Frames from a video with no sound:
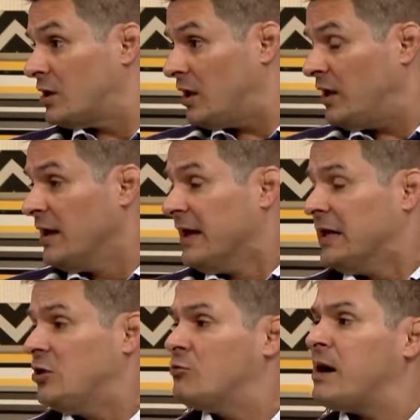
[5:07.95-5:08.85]
ok?
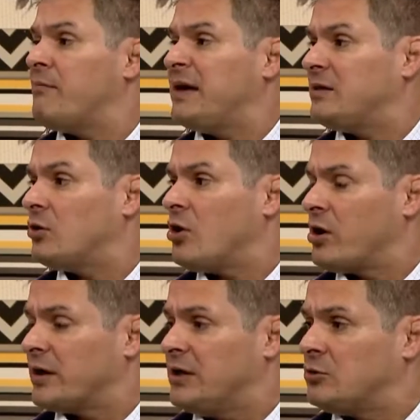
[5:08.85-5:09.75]
E numa
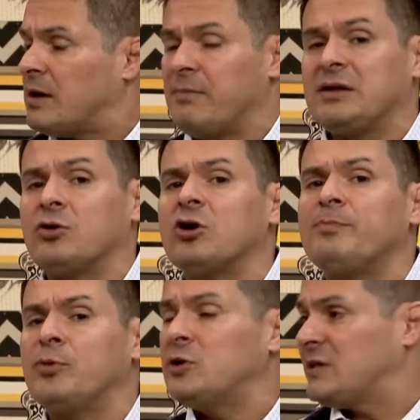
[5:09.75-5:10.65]
menor e numa menor
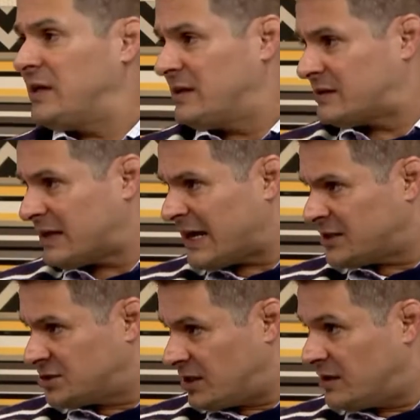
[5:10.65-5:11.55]

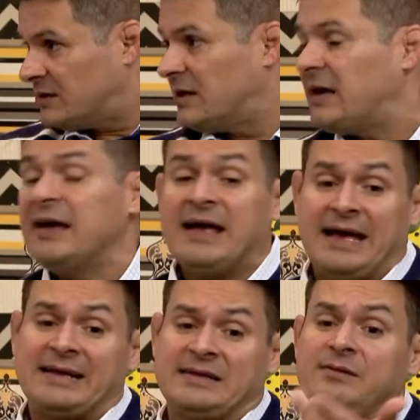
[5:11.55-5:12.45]
porcentagem, né?
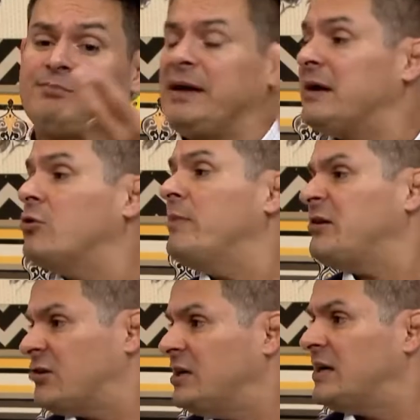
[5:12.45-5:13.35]
Ela também
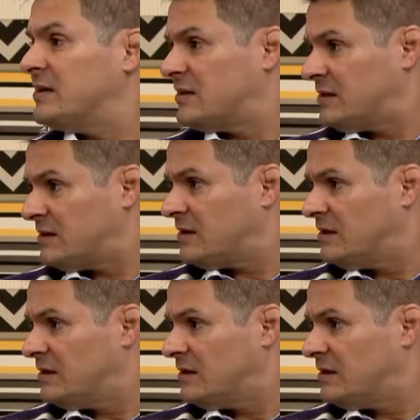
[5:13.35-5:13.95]
acomete crianças.